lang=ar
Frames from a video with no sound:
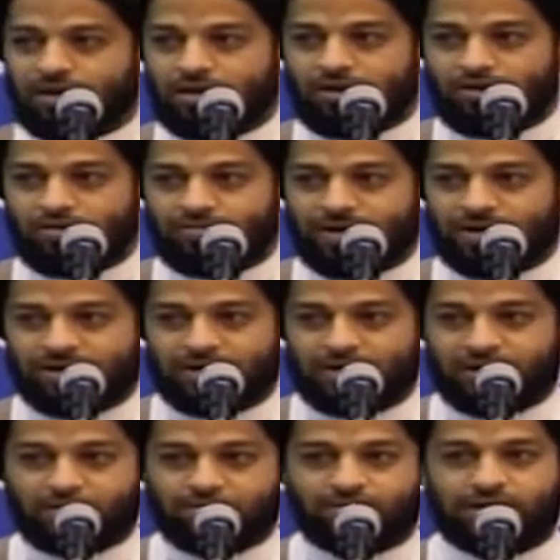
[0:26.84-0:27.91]
أبارك
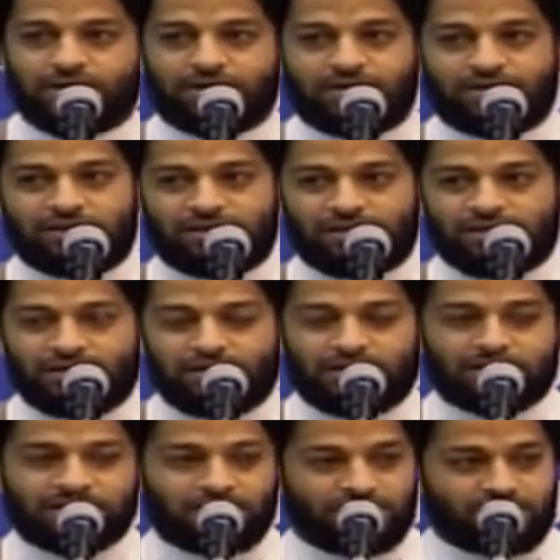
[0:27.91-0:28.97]
لكم هذه الذكرى
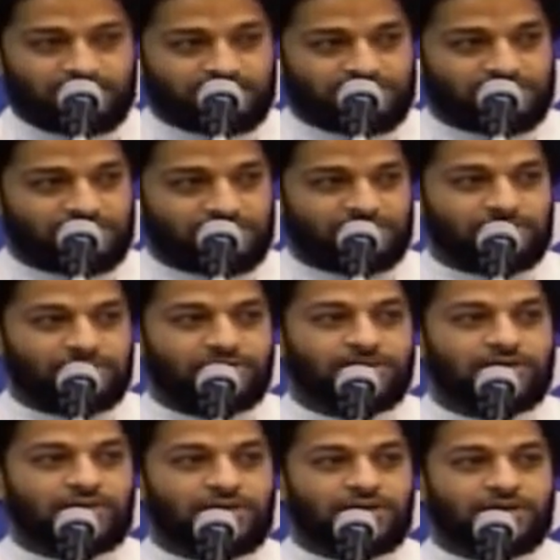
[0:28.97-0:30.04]
العطرة
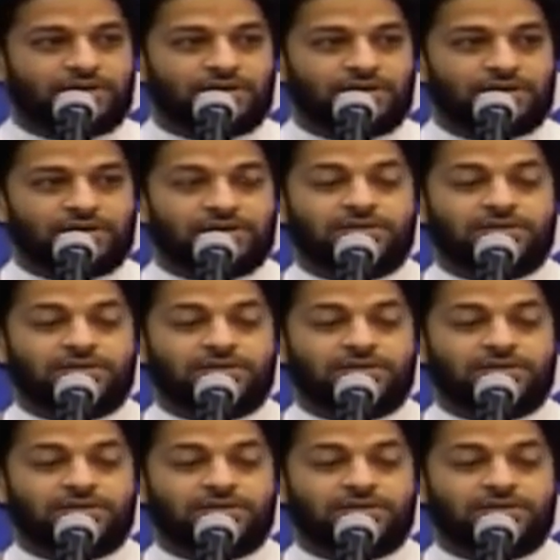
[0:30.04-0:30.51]
ذكرى